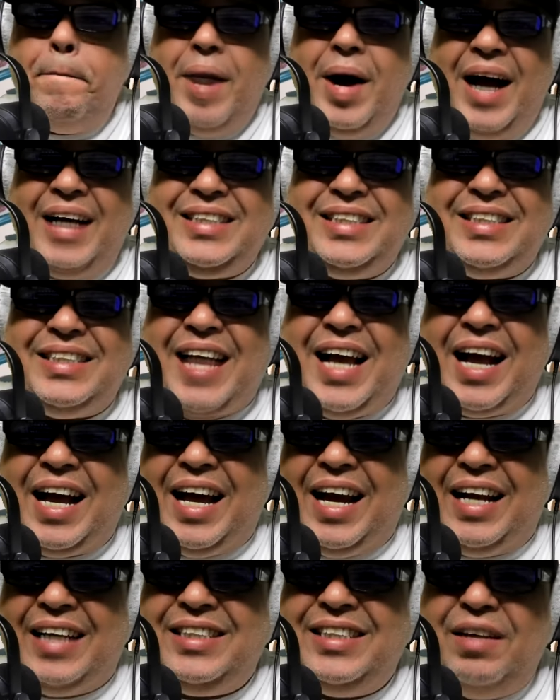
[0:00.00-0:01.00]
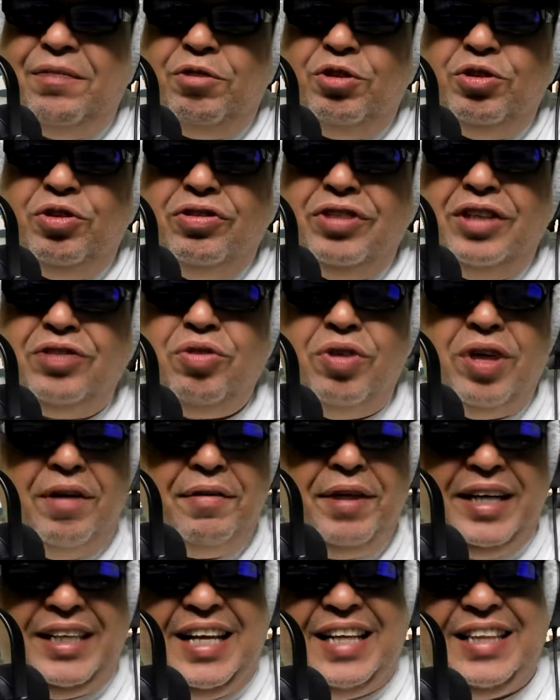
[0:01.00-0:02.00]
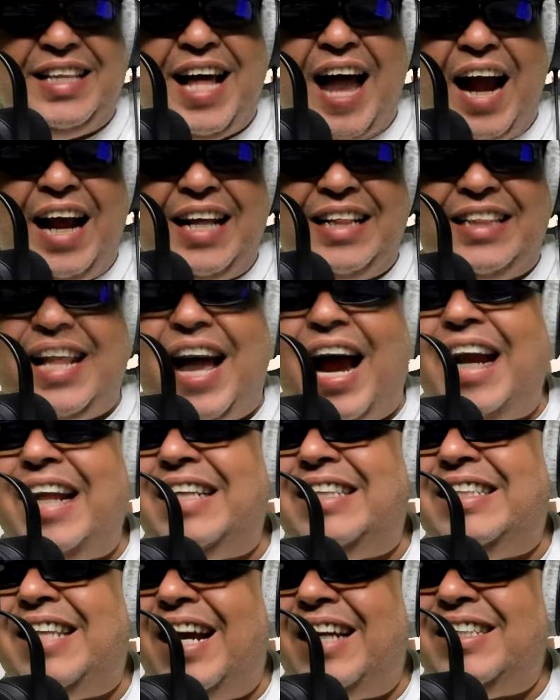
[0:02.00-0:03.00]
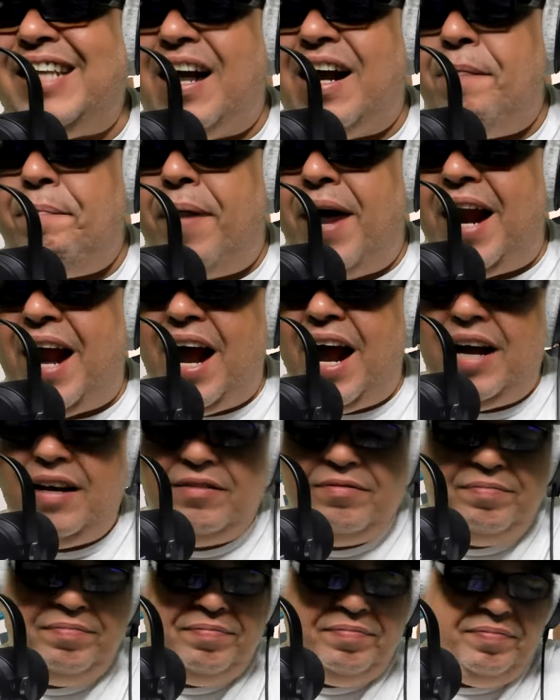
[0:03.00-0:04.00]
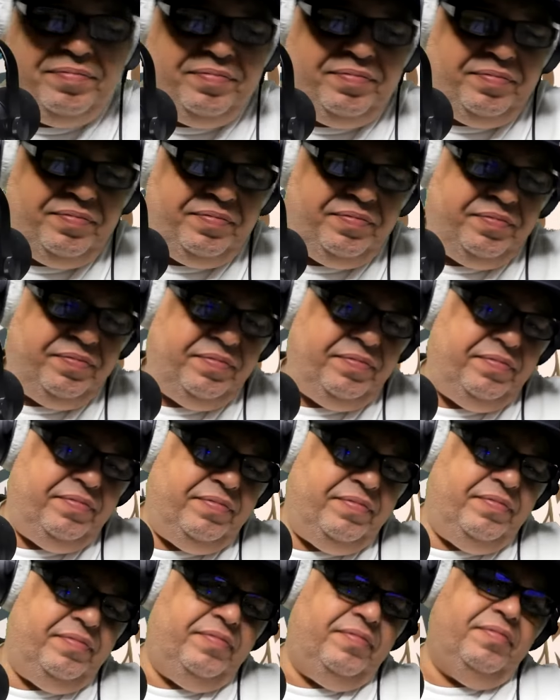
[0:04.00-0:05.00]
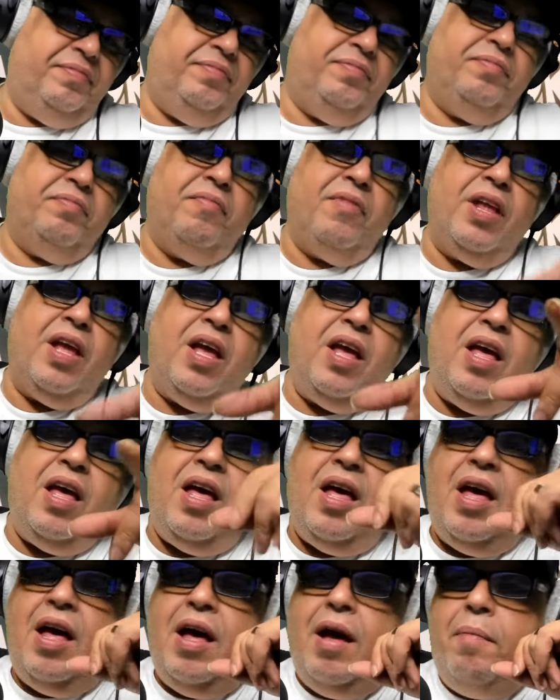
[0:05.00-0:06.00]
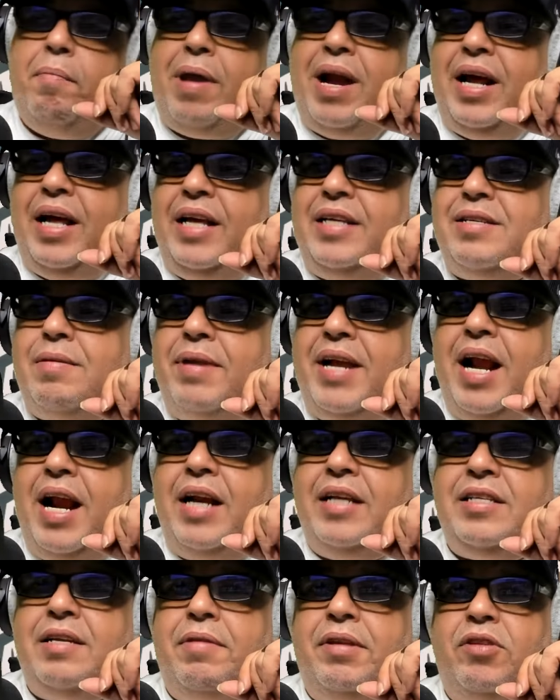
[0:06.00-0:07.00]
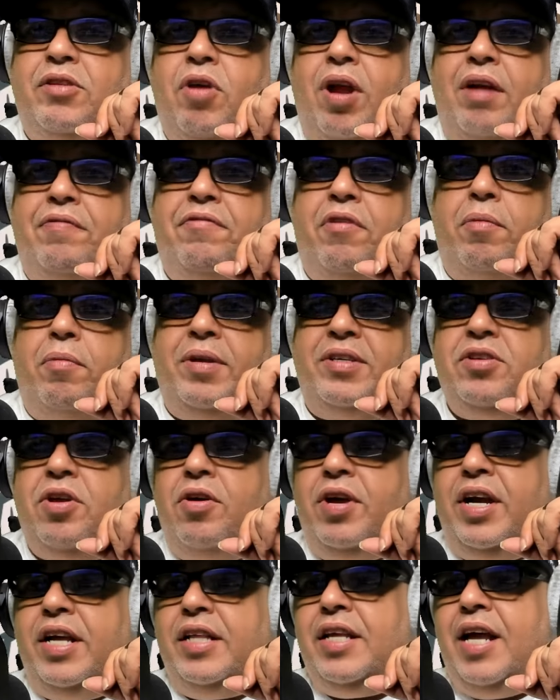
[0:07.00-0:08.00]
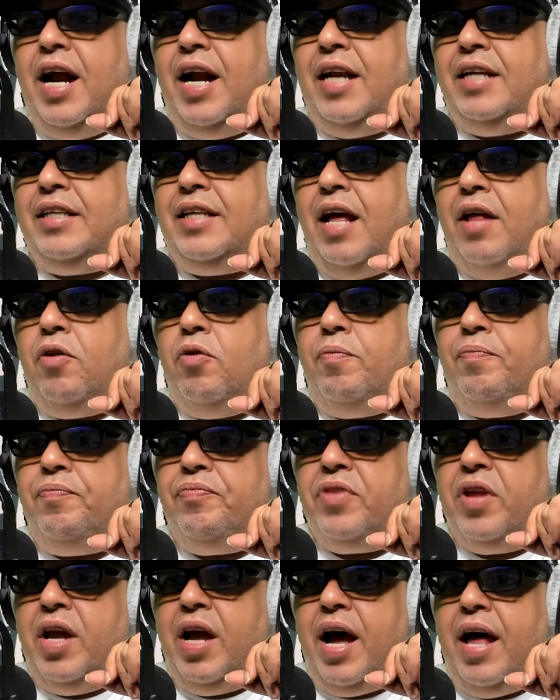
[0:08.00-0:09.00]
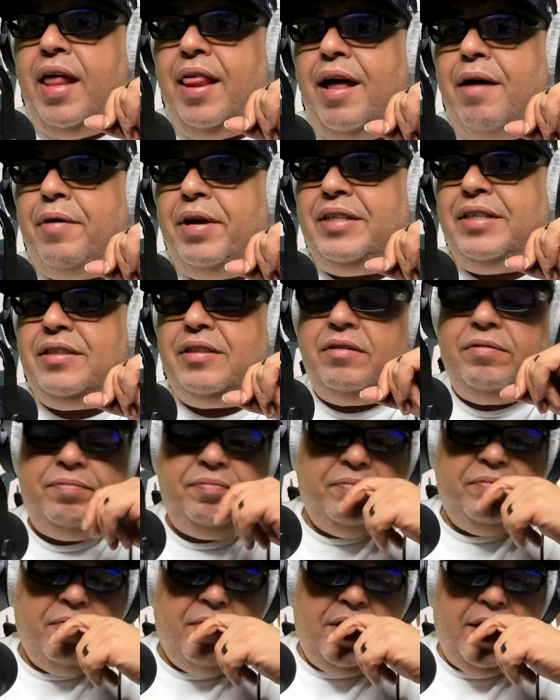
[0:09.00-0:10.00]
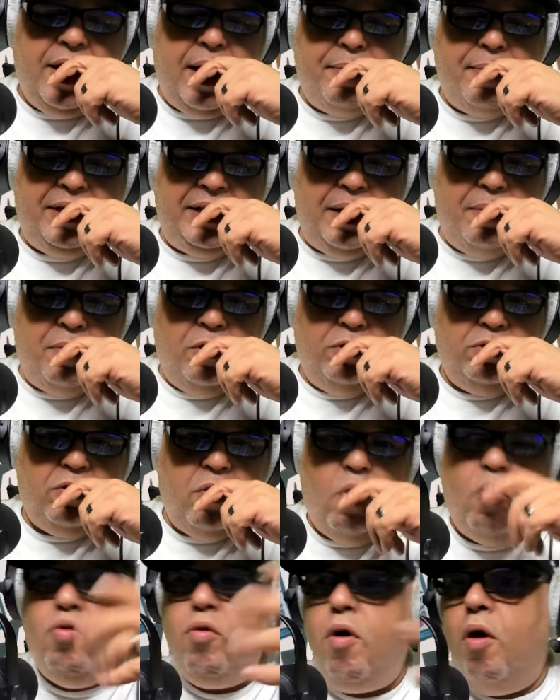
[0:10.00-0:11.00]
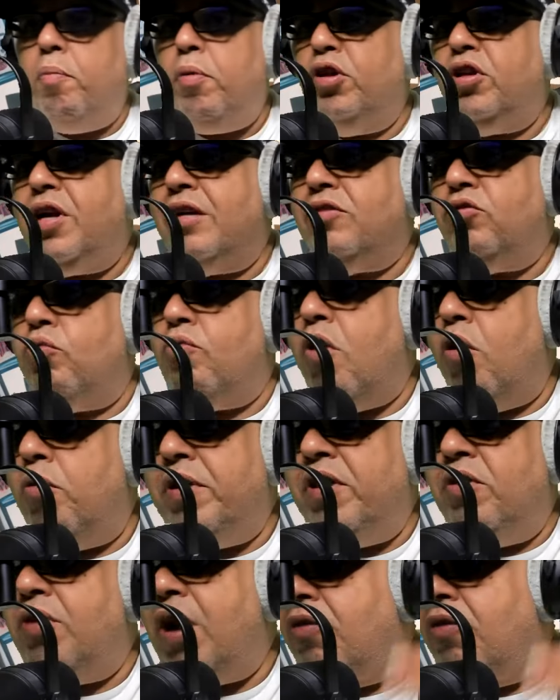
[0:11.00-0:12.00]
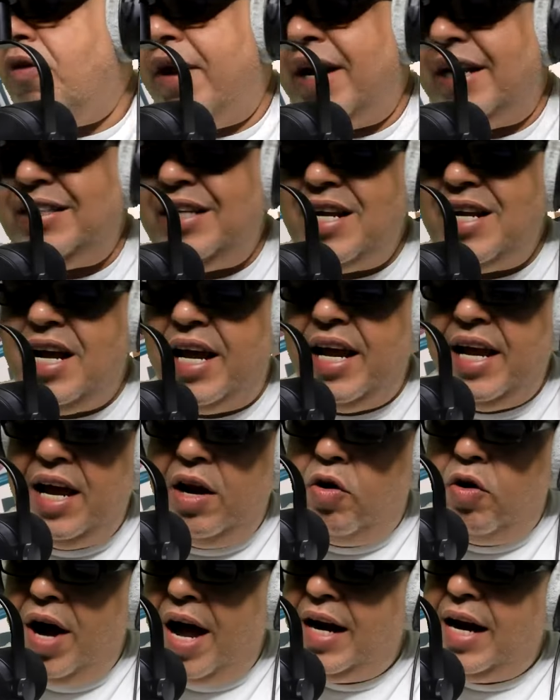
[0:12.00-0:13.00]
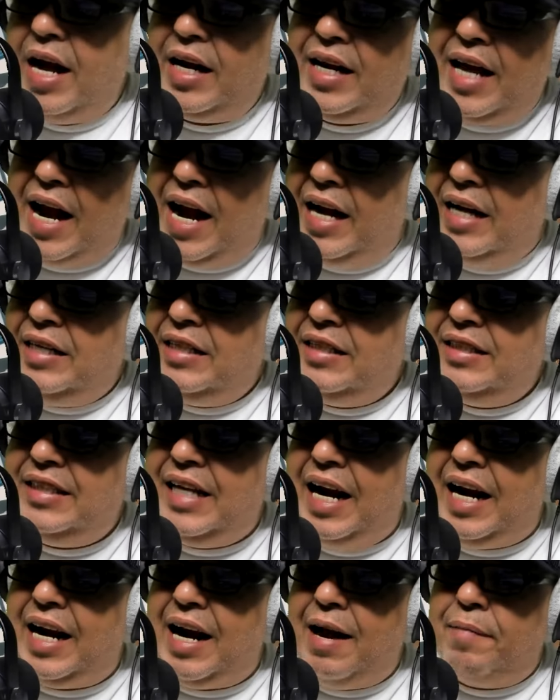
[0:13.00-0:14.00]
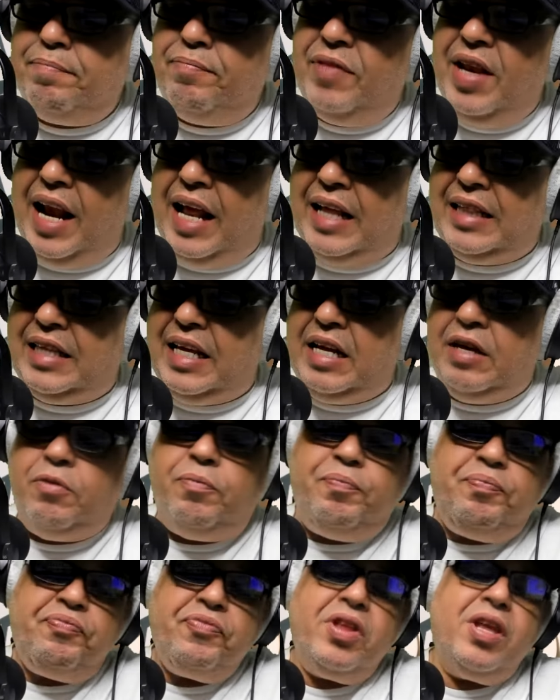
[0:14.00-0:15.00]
Masacra ese botón de suscribirte y dale, dale, dale esa campana. Para que esté claro. Para que de esa manera recibas toda la información y estés alertado cada vez que emitimos un nuevo podcast, un nuevo video, una nueva reseña aquí en el hogar y el canal del rap latino.